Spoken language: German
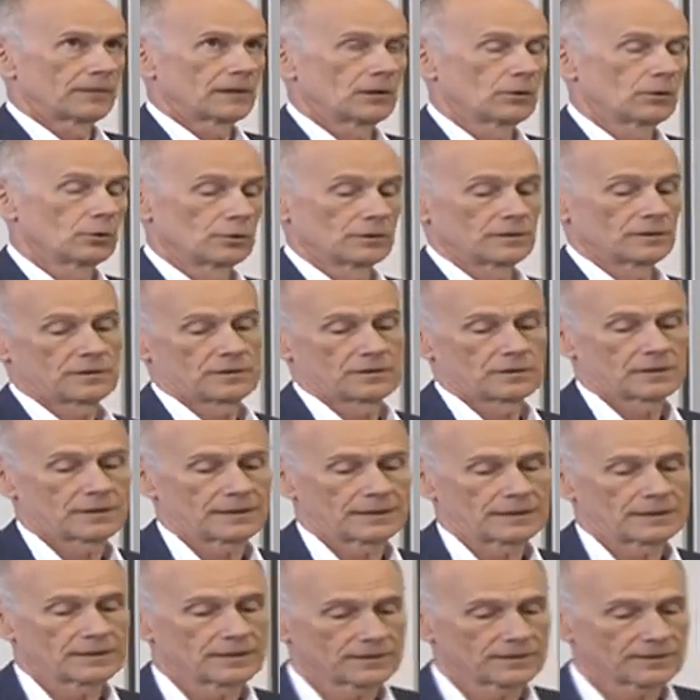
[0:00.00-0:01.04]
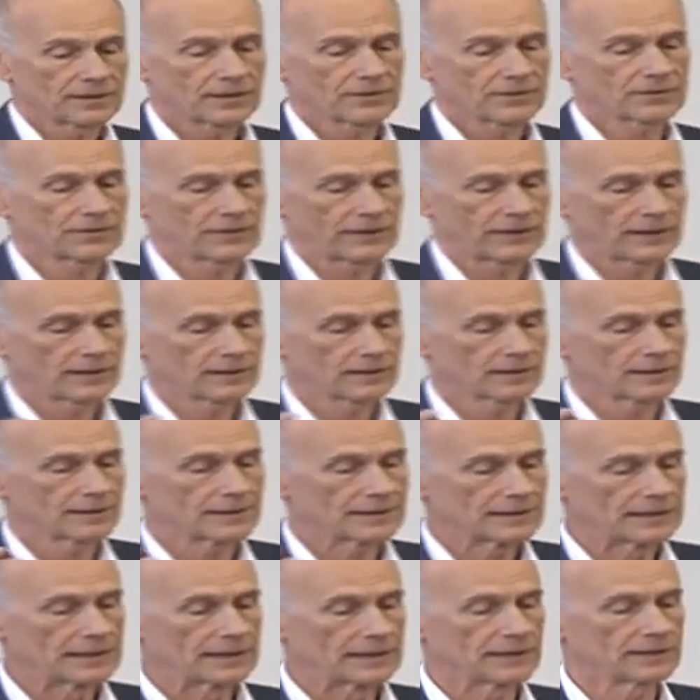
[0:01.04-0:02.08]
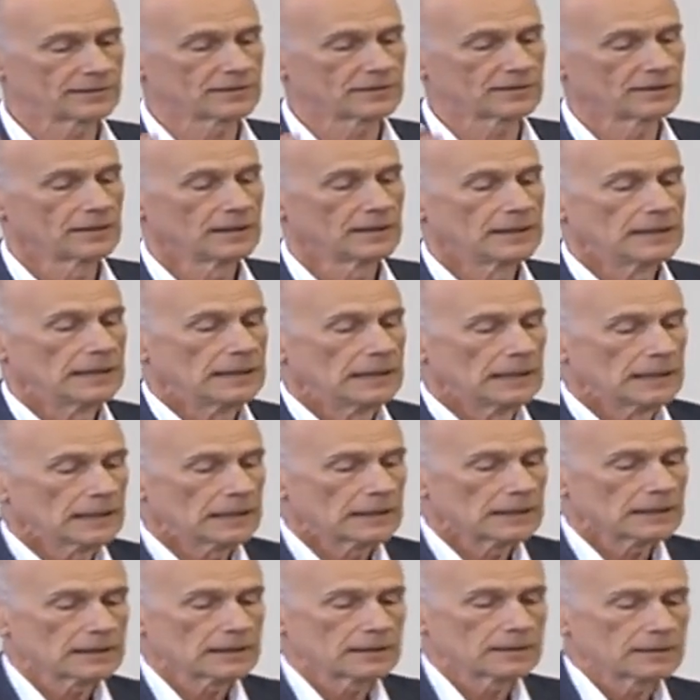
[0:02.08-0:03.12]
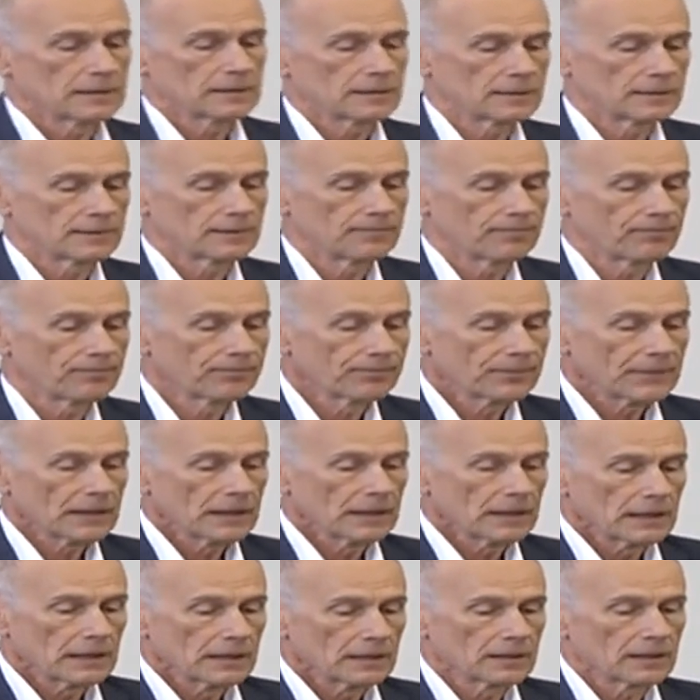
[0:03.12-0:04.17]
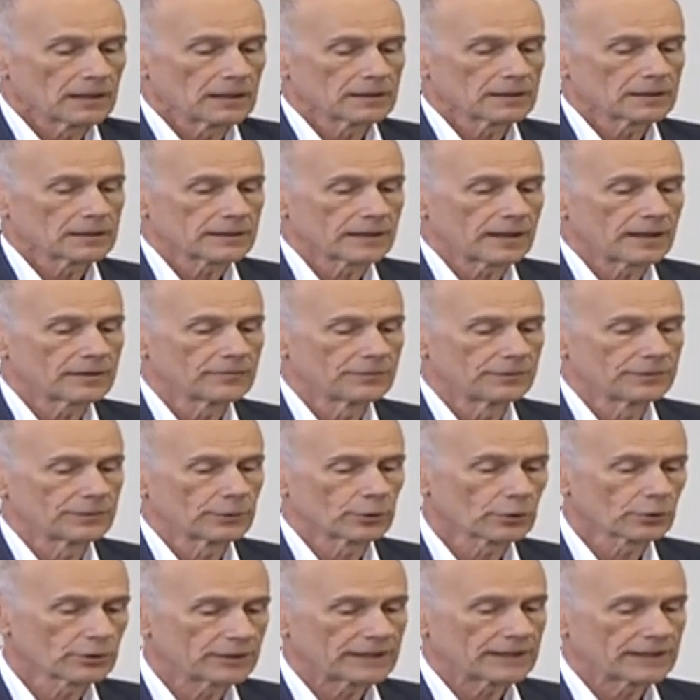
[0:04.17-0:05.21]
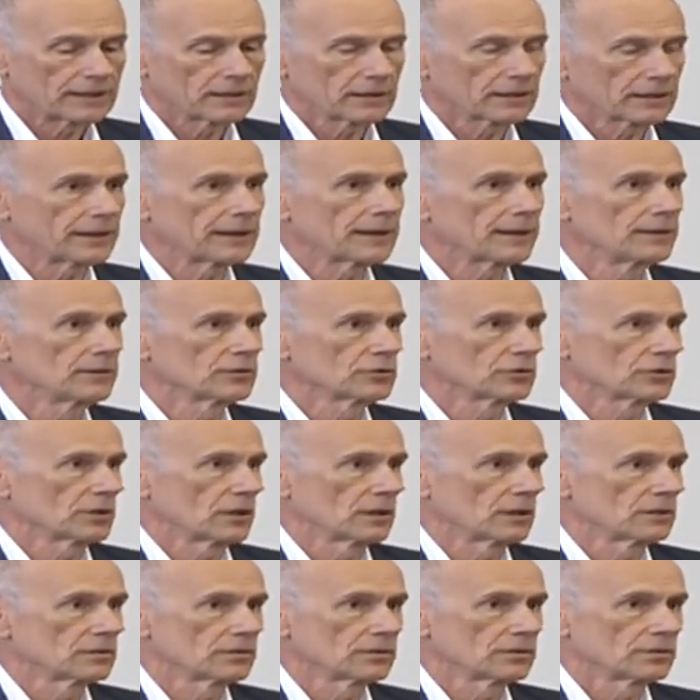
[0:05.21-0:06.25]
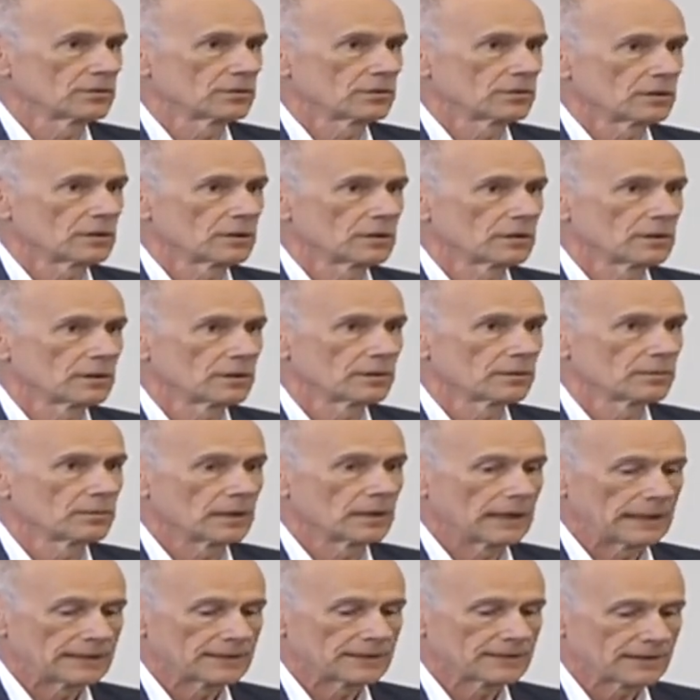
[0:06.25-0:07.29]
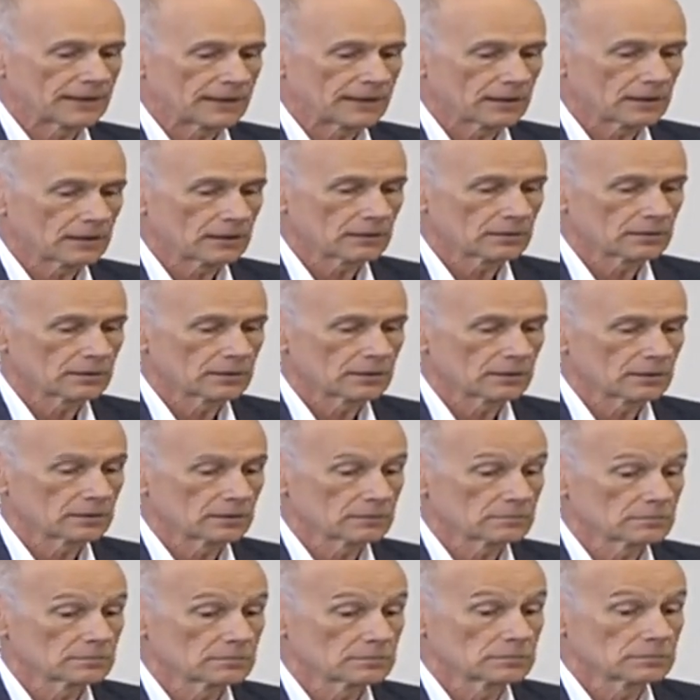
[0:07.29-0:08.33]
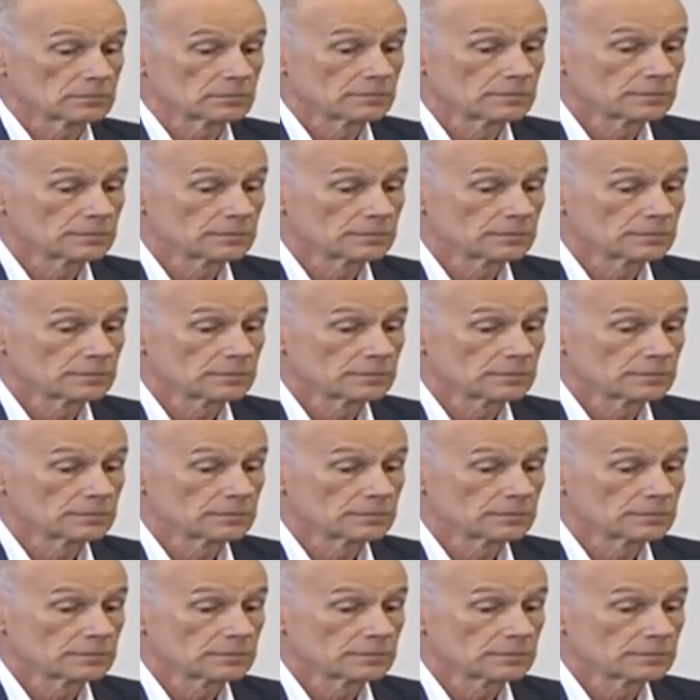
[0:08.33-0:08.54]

und äh, deswegen nicht ähm, kein würdiger Gegenstand äh, der ähm,